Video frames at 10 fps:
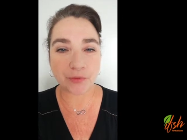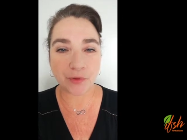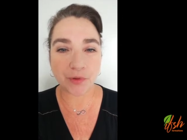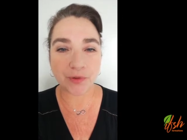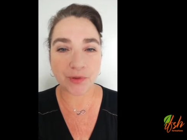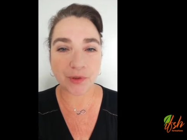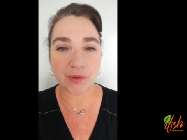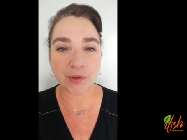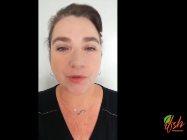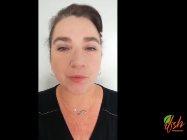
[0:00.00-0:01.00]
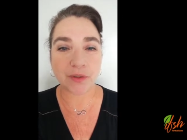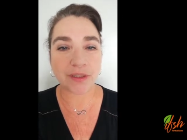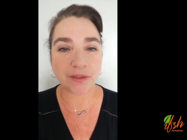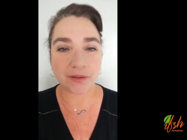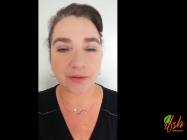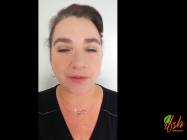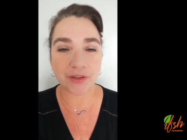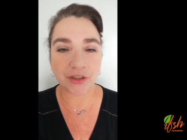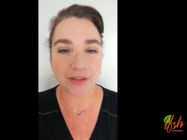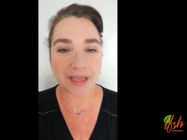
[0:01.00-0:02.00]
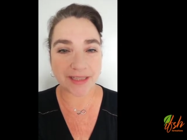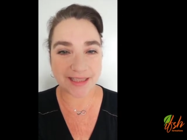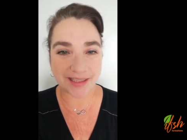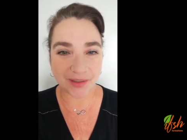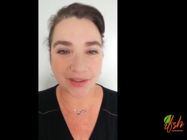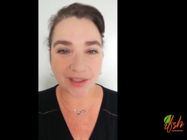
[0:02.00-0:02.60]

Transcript: ventre, soins en chinain sang